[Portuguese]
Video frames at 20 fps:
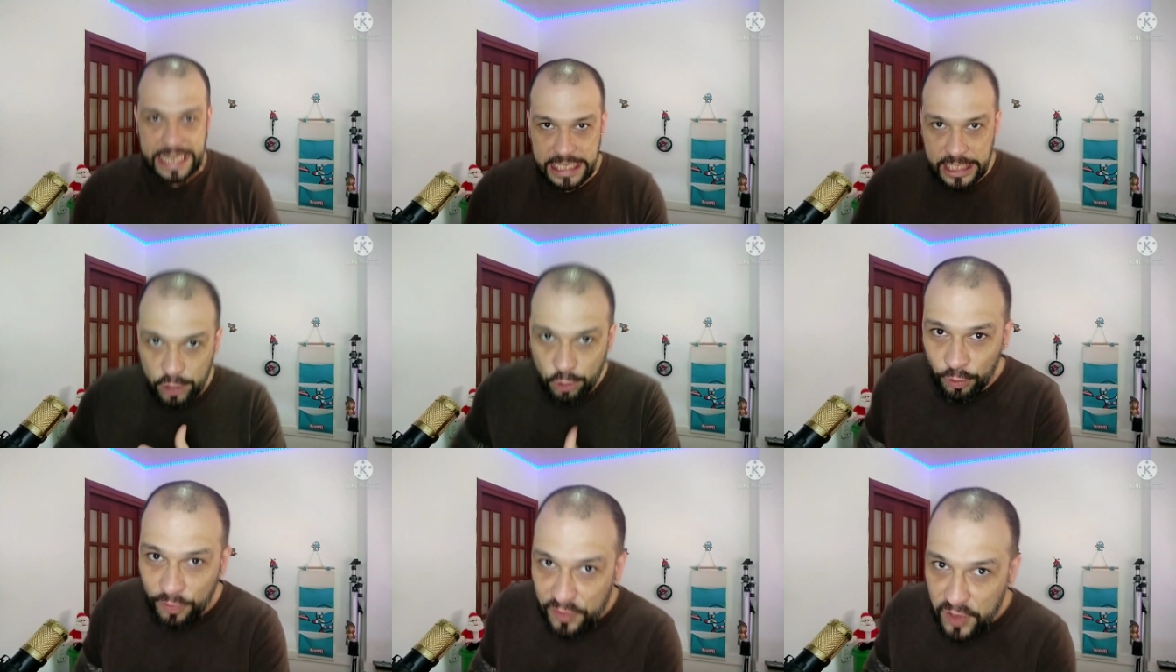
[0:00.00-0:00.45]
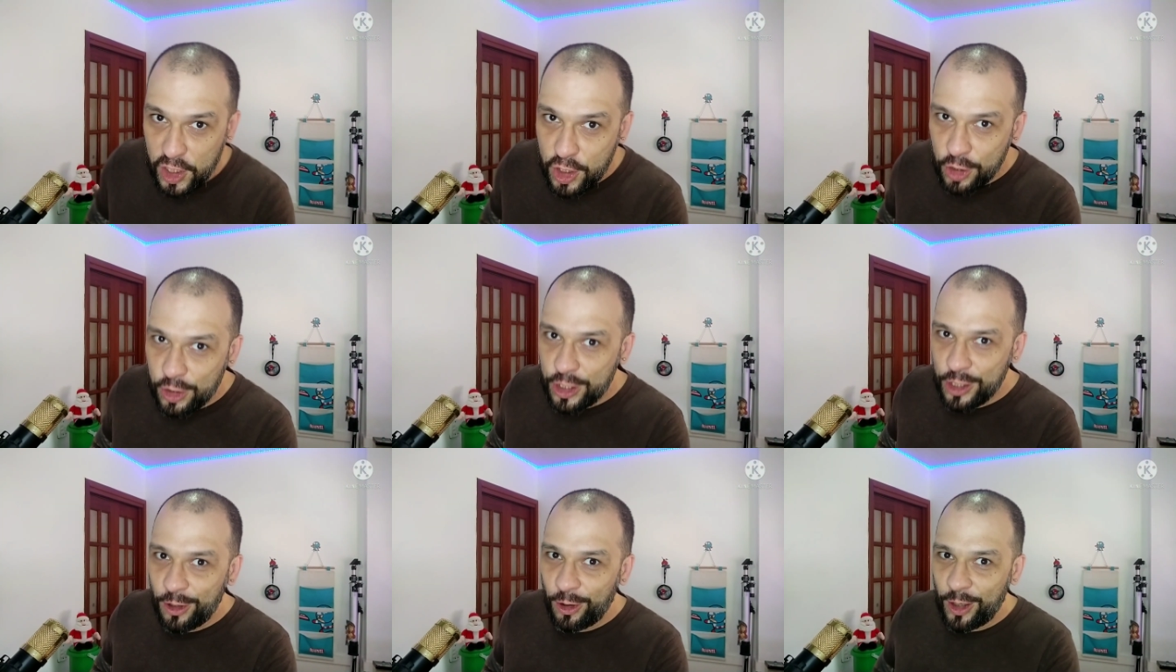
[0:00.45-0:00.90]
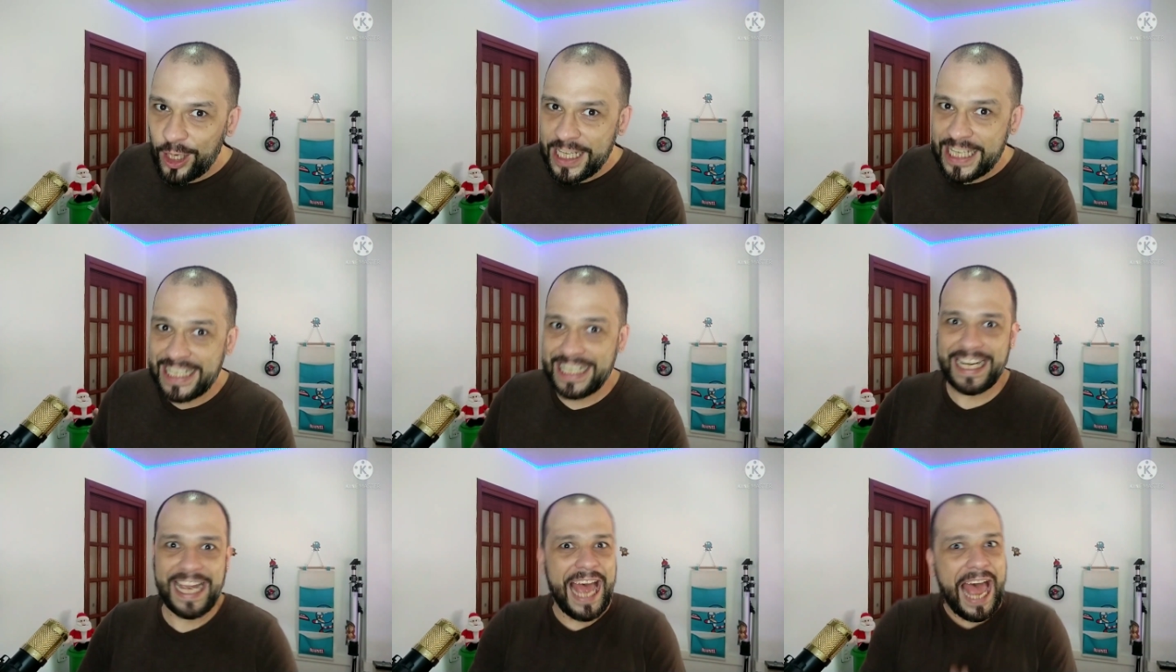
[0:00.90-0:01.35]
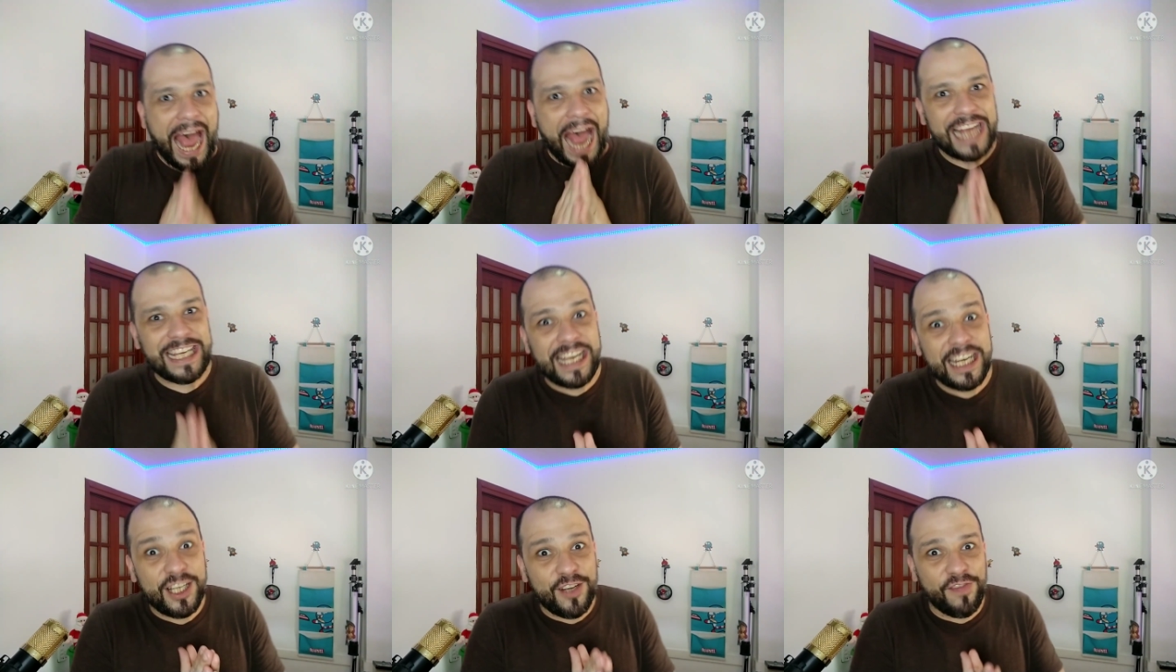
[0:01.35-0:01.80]
E no vídeo de hoje,
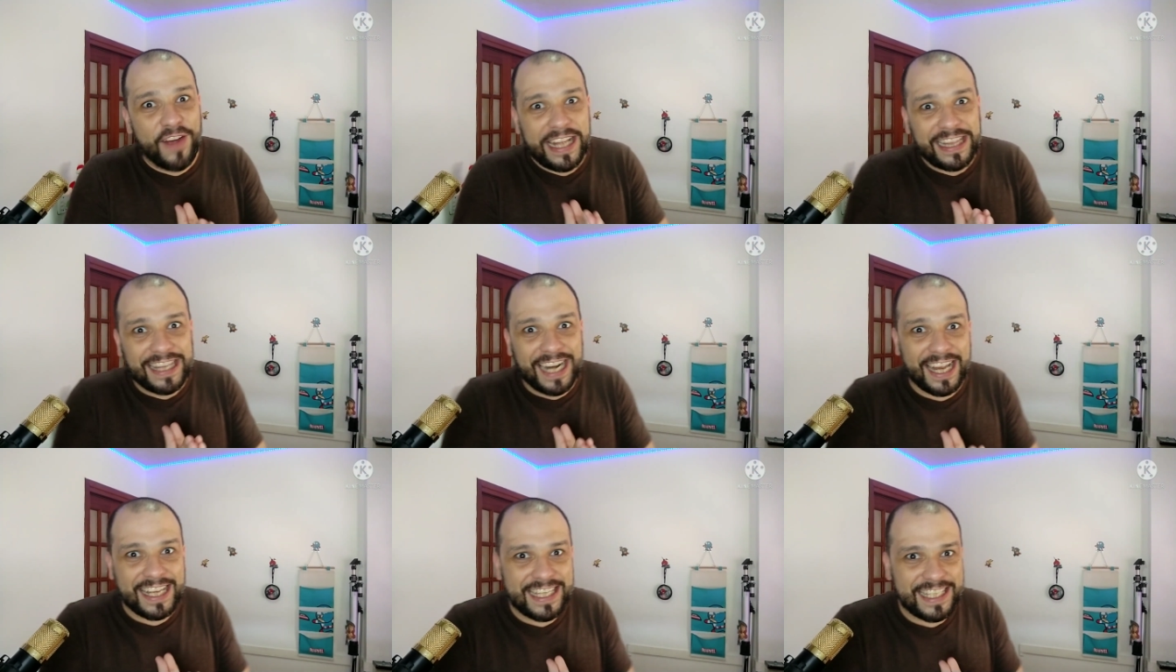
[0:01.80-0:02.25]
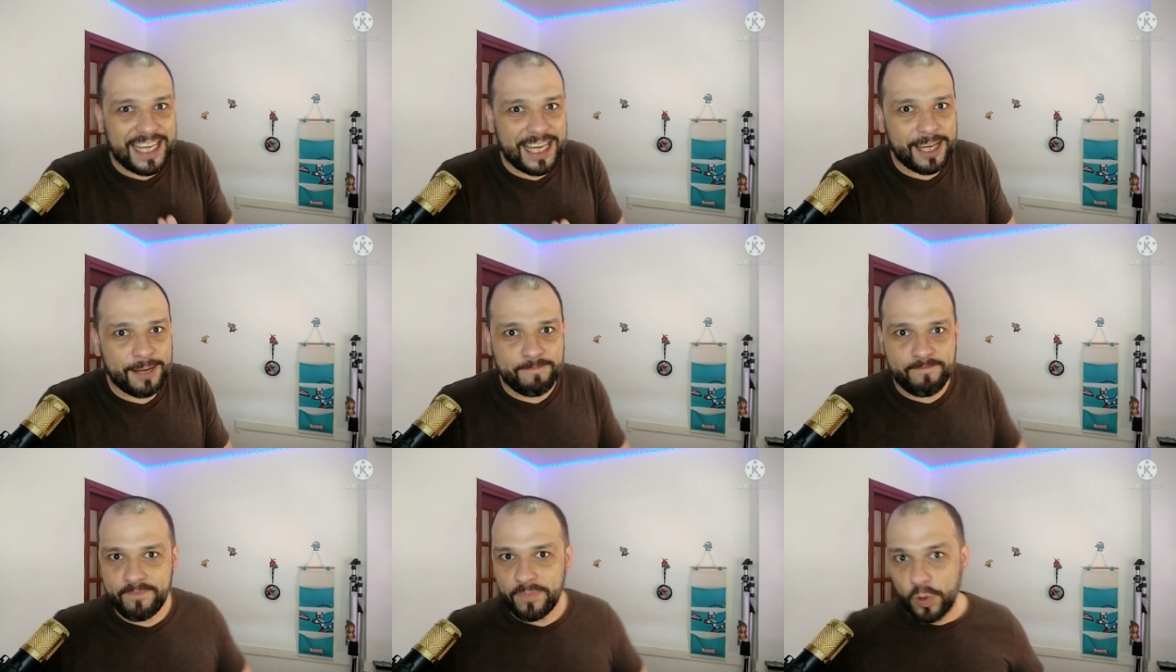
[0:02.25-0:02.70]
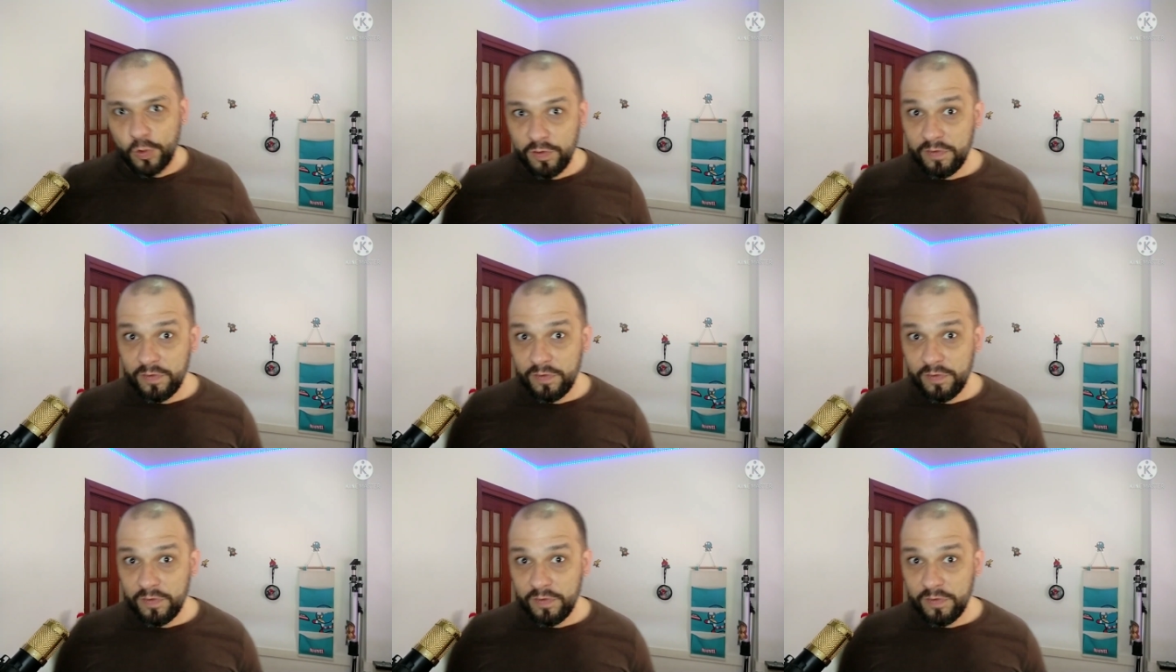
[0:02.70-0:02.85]
a gente vai trazer